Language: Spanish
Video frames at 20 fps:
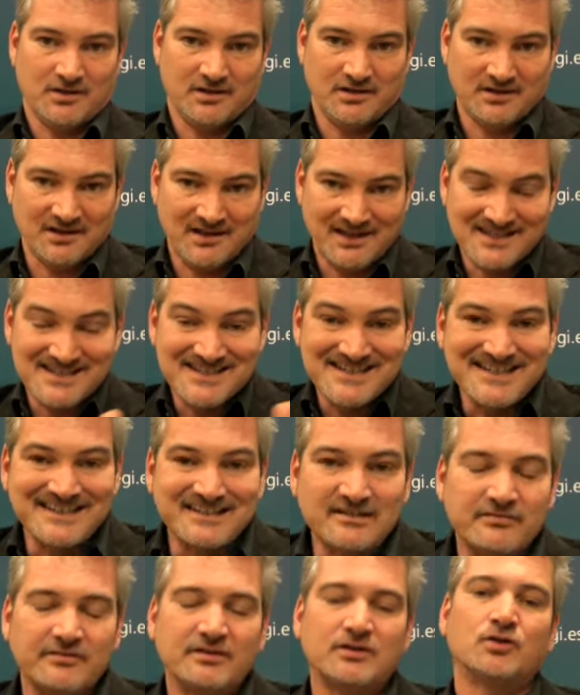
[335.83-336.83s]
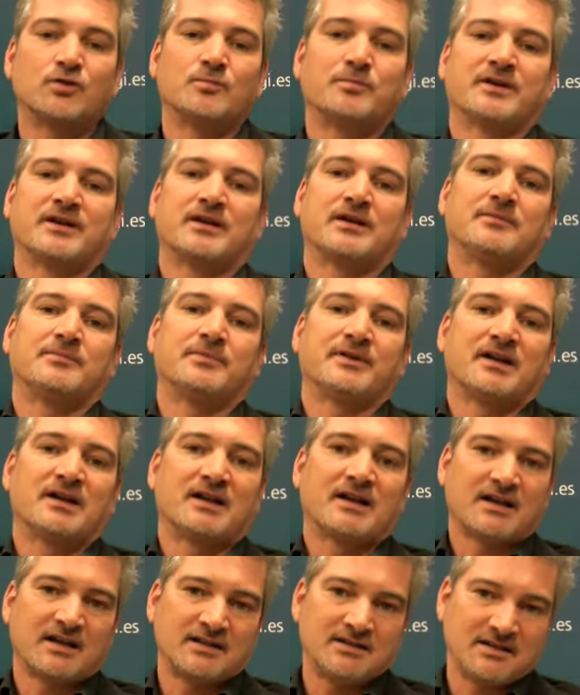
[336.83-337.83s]
eh, qué significo para,
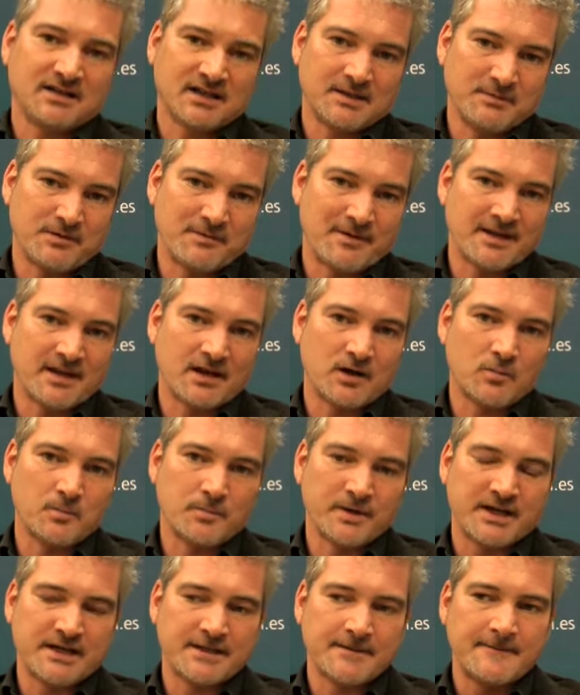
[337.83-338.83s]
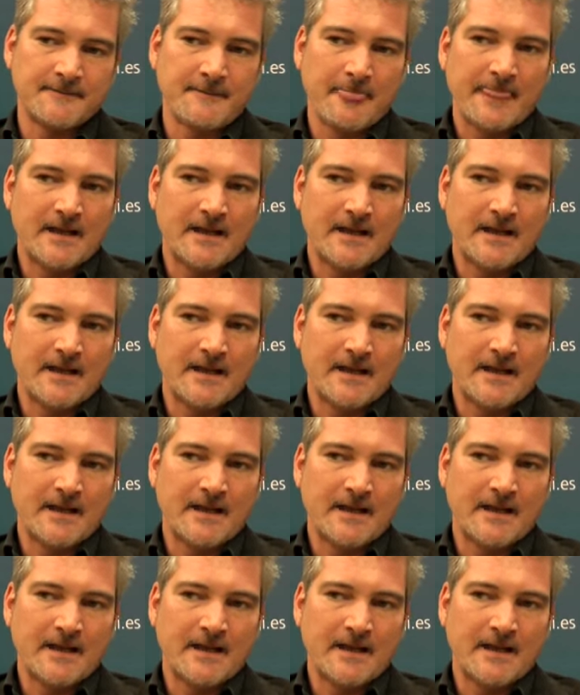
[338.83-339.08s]
para la gente que me vaya a comprar.